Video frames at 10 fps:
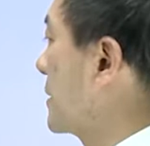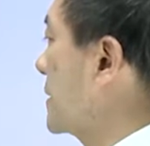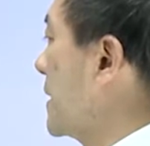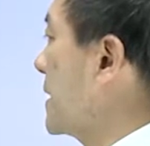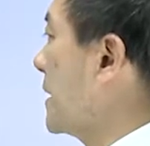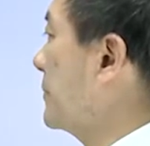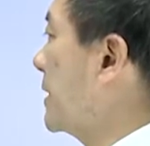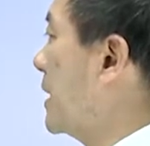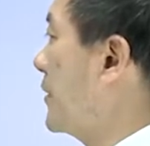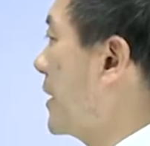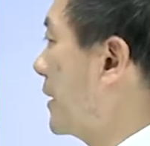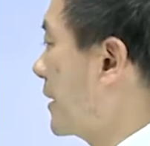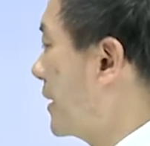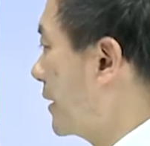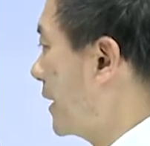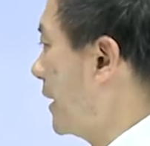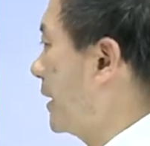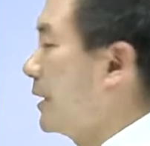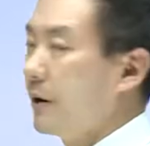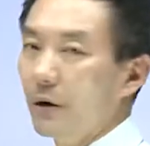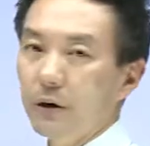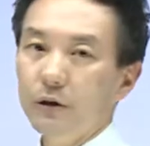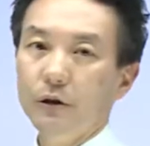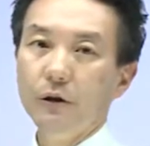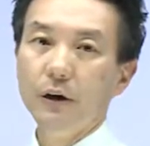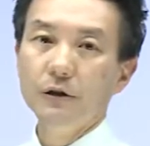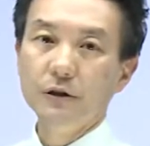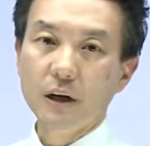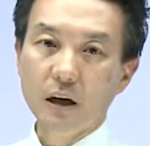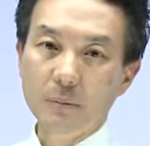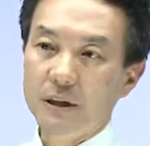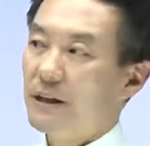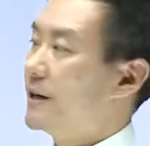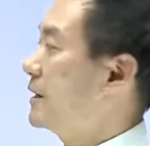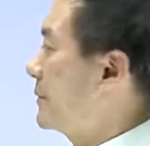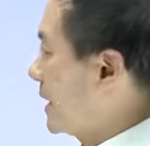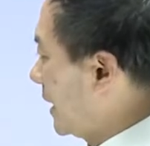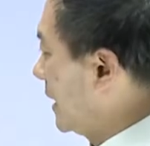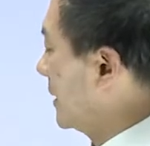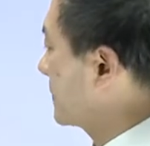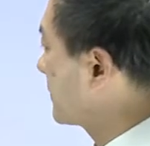제3자를 이해한 계약에 어떠한 영향을 미치지 않습니다.